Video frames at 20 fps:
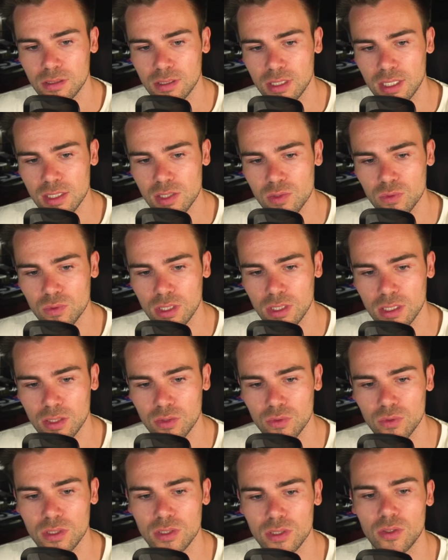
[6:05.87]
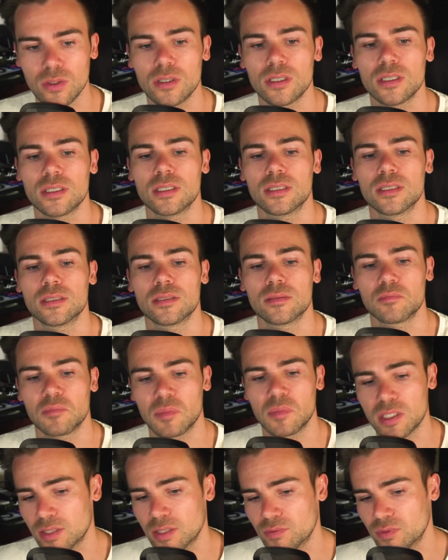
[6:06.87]
Dazu dann natürlich noch äh,
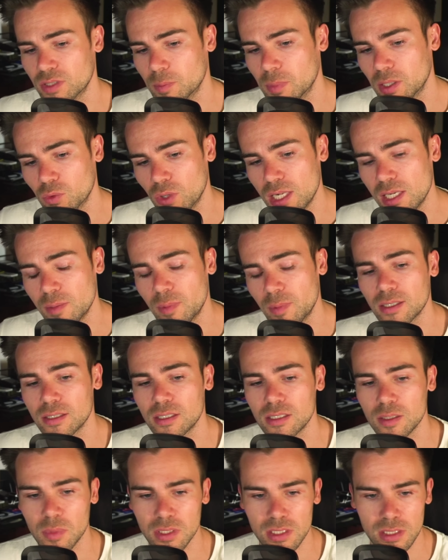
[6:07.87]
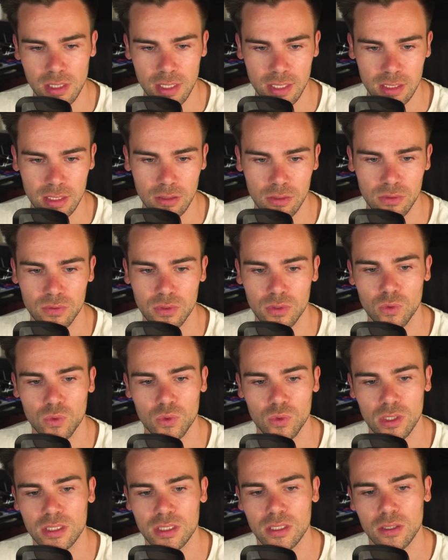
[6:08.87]
das entweder manuell machen, indem man es direkt eröffnet,
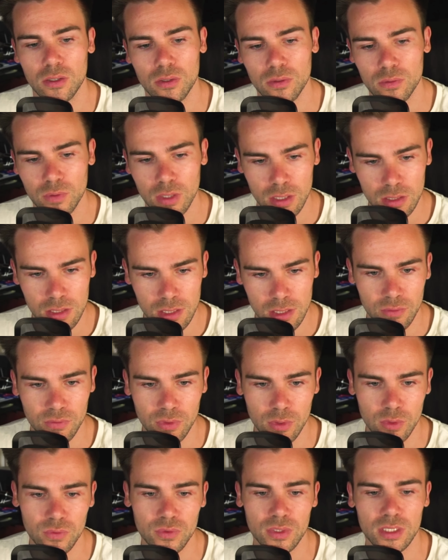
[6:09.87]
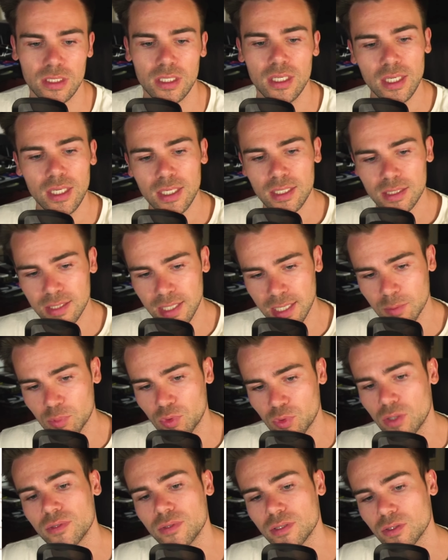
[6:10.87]
oder hier auch seinen vernünftigen Take
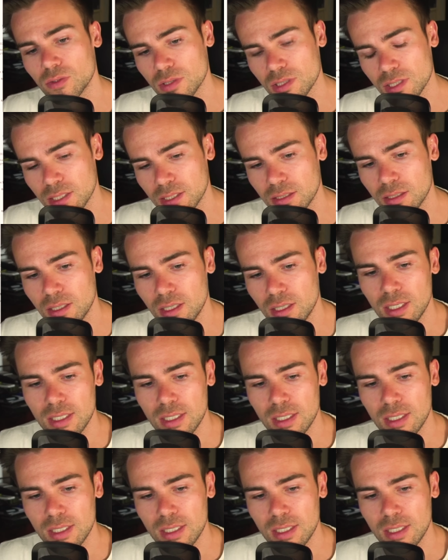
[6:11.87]
Profit und seinen